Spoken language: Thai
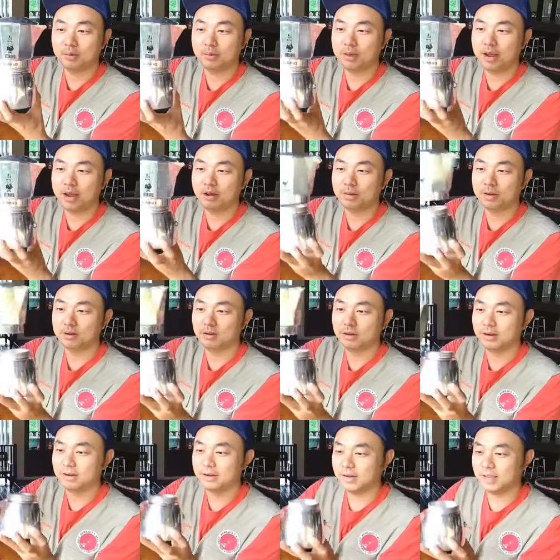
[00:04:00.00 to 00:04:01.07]
ผมแยกออกมาก่อน
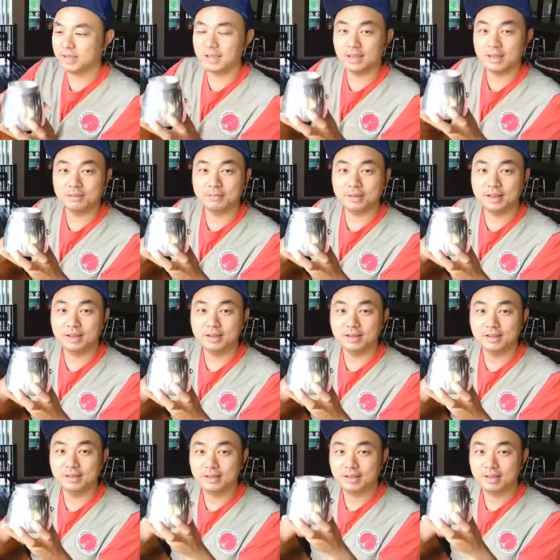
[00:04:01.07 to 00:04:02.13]
นี่เห็นไหม
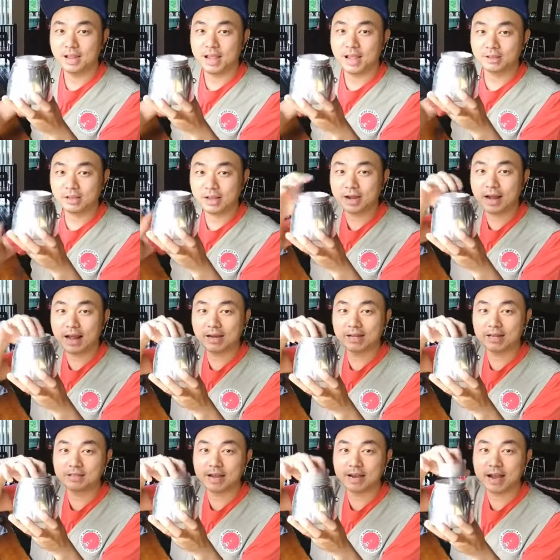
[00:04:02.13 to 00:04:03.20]
ข้างล่างนี้
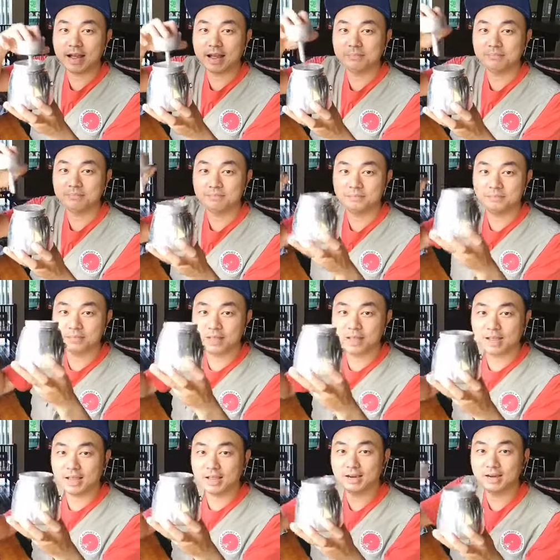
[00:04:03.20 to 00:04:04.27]
จะใส่น้ำนะ
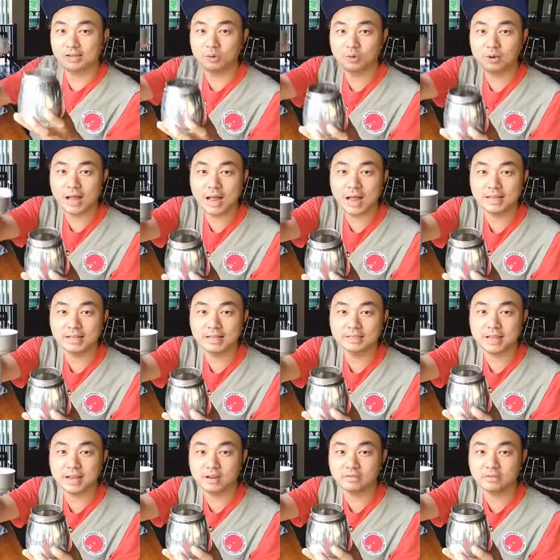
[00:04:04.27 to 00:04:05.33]
ฮะแล้วตรงกลางนี้จะ
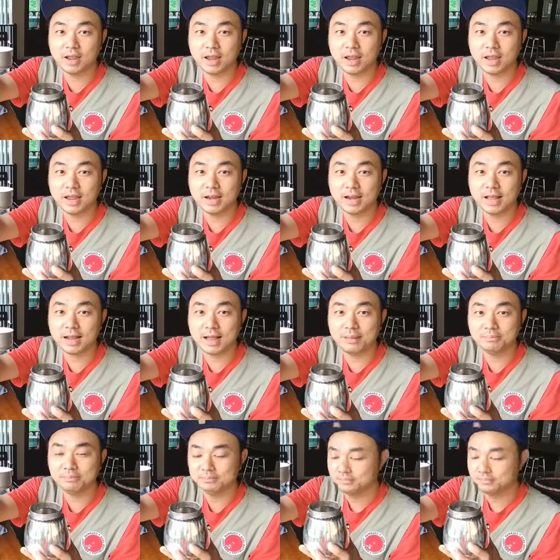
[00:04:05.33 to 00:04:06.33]
ใส่กาแฟนะครับ